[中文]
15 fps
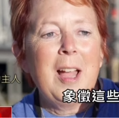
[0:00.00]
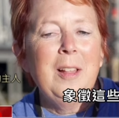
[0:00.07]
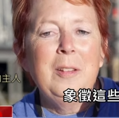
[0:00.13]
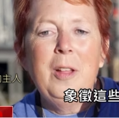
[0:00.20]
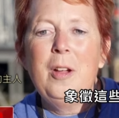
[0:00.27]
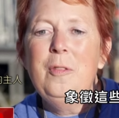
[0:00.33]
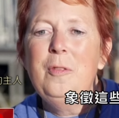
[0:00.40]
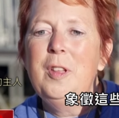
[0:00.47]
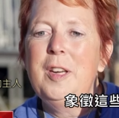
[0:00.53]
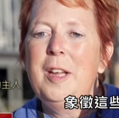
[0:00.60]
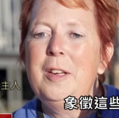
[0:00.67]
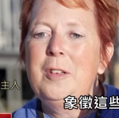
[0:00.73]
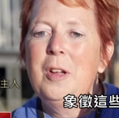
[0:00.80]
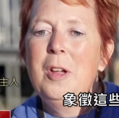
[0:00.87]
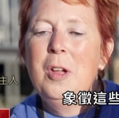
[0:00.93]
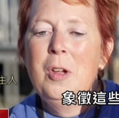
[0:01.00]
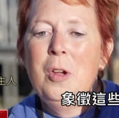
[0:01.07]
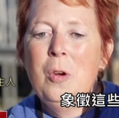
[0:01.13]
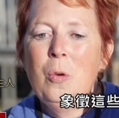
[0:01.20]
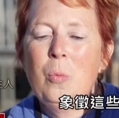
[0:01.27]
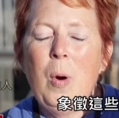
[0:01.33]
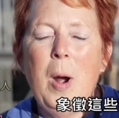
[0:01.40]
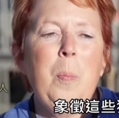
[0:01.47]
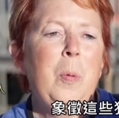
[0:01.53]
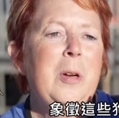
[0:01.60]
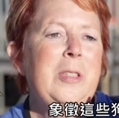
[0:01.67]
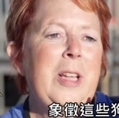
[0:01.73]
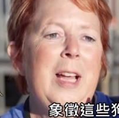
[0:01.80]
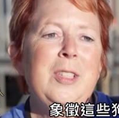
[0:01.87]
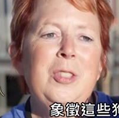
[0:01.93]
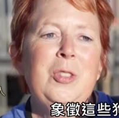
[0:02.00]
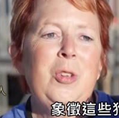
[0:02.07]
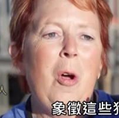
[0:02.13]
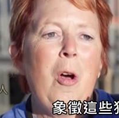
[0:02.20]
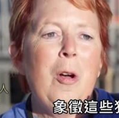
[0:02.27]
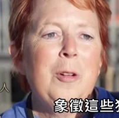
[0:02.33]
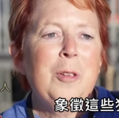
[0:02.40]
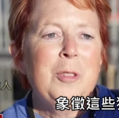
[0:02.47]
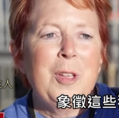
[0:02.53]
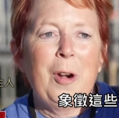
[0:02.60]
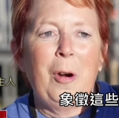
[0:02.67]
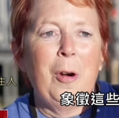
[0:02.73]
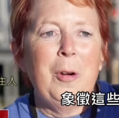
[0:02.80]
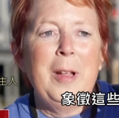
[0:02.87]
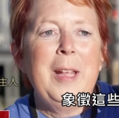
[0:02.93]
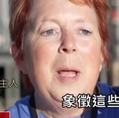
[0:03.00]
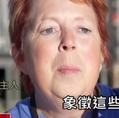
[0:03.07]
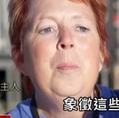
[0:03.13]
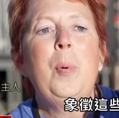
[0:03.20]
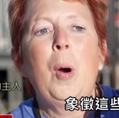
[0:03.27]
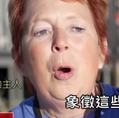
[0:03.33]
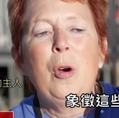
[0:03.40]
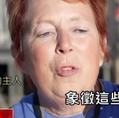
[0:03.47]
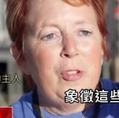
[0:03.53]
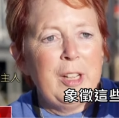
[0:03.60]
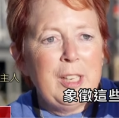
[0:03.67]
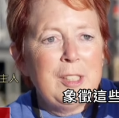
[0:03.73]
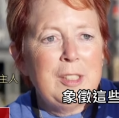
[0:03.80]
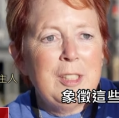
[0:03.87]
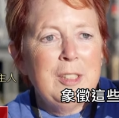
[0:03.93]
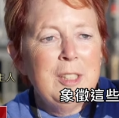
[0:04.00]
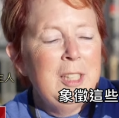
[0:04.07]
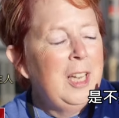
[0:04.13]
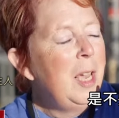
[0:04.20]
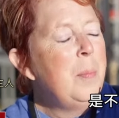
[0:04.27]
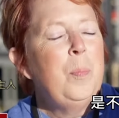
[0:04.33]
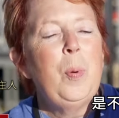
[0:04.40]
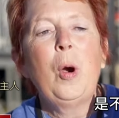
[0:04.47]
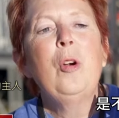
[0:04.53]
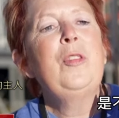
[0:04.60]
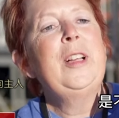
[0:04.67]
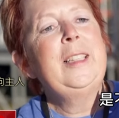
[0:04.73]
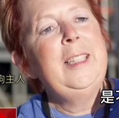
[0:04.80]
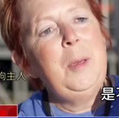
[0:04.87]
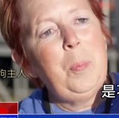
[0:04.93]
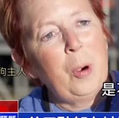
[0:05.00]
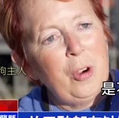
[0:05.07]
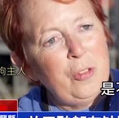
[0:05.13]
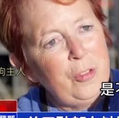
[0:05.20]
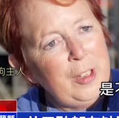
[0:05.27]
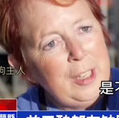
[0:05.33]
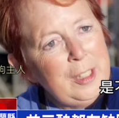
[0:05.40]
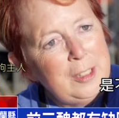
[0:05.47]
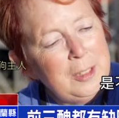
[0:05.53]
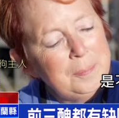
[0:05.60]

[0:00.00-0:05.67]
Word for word: I love that it represents dogs that are imperfect, imperfectly perfect.